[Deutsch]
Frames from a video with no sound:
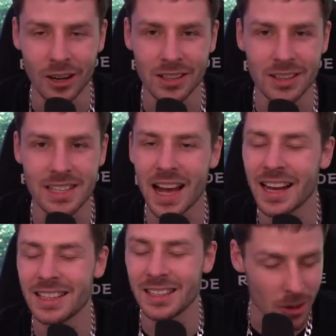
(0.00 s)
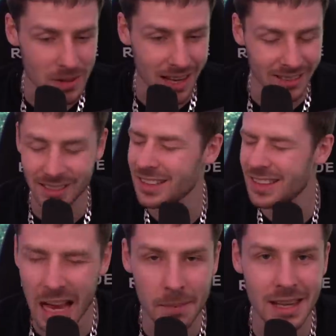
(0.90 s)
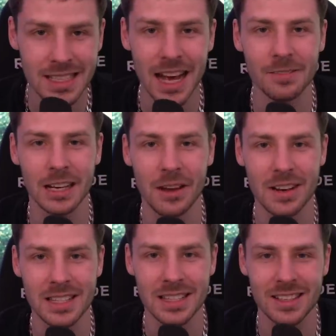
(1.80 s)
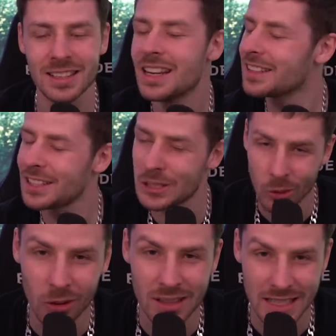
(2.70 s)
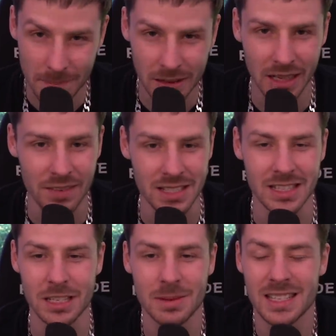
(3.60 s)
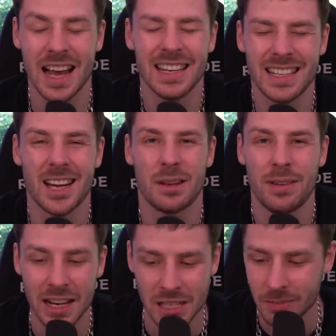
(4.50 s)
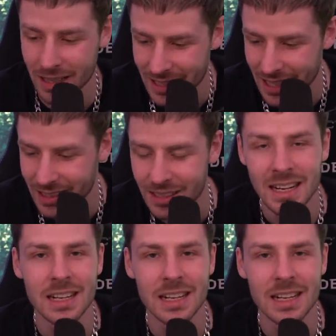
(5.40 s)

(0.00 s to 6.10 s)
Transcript: Leute, die eigentlich Jobs hatten, die dermaßen einfach gewesen sind, die so simpel gewesen sind, dass man es eigentlich gar nicht falsch machen kann.